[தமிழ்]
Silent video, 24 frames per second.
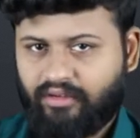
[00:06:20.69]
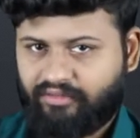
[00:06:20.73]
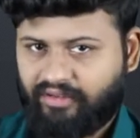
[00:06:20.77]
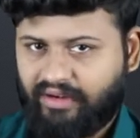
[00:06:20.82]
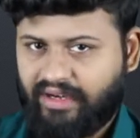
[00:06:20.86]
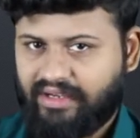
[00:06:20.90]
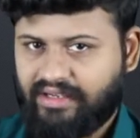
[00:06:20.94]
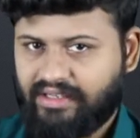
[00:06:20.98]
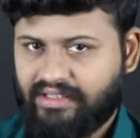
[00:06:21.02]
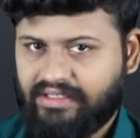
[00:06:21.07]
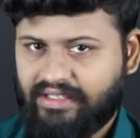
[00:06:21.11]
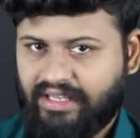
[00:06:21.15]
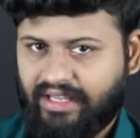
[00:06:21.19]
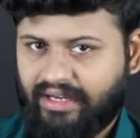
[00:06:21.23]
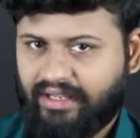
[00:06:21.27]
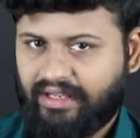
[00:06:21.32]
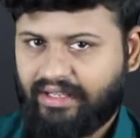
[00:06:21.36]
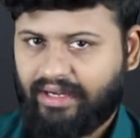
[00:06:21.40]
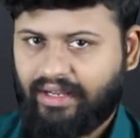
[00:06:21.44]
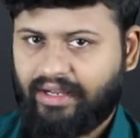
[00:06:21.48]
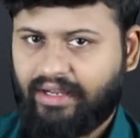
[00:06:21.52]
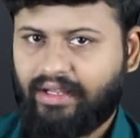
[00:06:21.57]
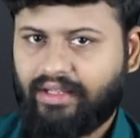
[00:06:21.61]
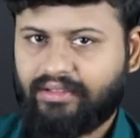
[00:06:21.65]
ஃப்ளைட்லேருந்து
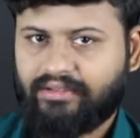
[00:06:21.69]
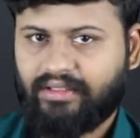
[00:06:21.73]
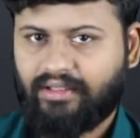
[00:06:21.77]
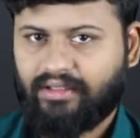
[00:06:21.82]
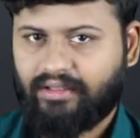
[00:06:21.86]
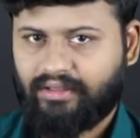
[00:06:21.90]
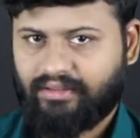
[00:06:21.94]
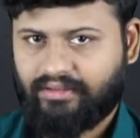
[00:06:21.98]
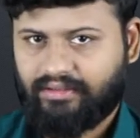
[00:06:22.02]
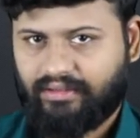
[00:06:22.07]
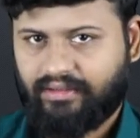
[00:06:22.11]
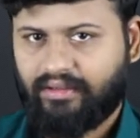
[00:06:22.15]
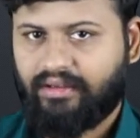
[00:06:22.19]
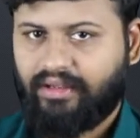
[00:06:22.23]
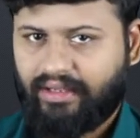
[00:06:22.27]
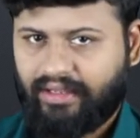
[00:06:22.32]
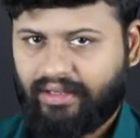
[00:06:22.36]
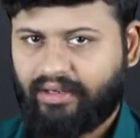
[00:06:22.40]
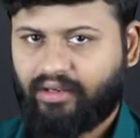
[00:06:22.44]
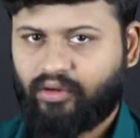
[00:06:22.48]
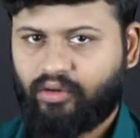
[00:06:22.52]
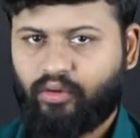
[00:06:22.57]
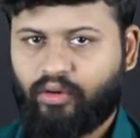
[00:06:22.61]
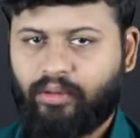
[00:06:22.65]
இறங்குறாங்க அந்த
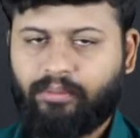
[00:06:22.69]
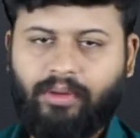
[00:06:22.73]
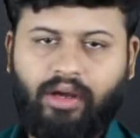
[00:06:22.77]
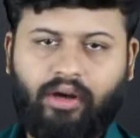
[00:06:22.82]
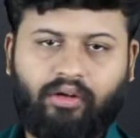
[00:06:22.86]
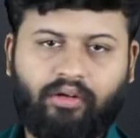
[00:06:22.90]
இறங்கினோடனே